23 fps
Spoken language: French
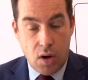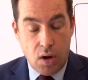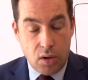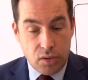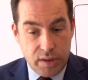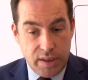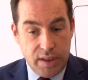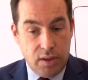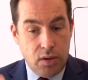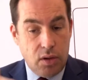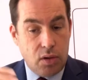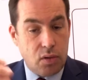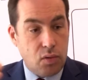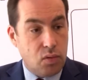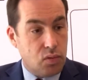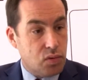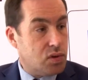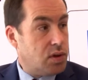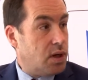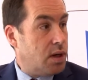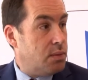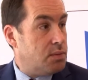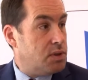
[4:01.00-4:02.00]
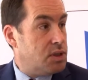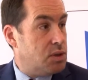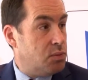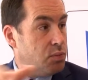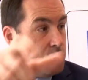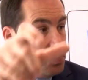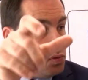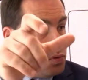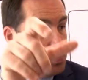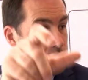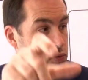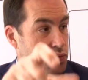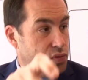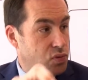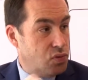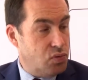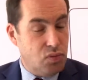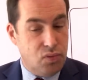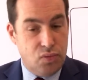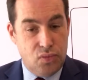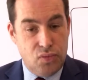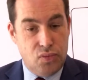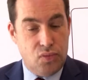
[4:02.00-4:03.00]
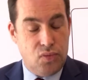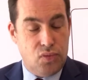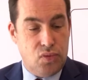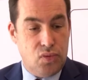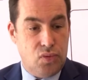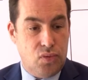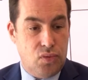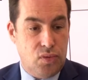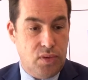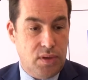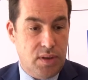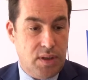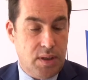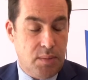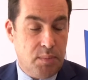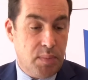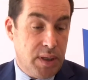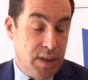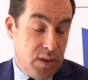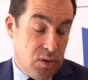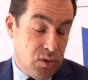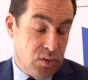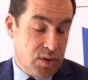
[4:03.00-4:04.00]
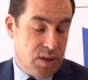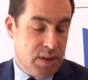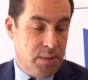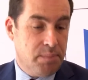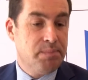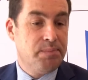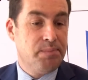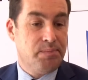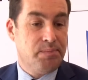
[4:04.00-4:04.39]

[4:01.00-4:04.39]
dès lors qu'on sort un petit peu des pays côtiers.